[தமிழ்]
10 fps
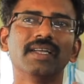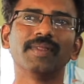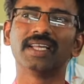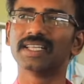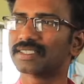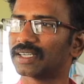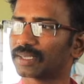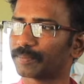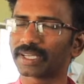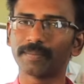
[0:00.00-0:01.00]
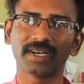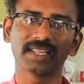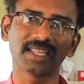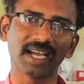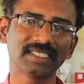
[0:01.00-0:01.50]
இந்த ரீசன்ட் பிக்கப் ஆன
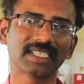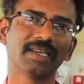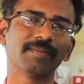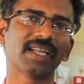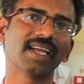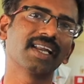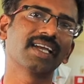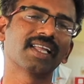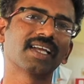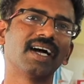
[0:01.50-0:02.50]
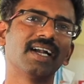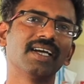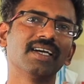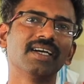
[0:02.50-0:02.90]
இந்த ஐஸ்கிரீம் தயாரிக்கிறதுக்கான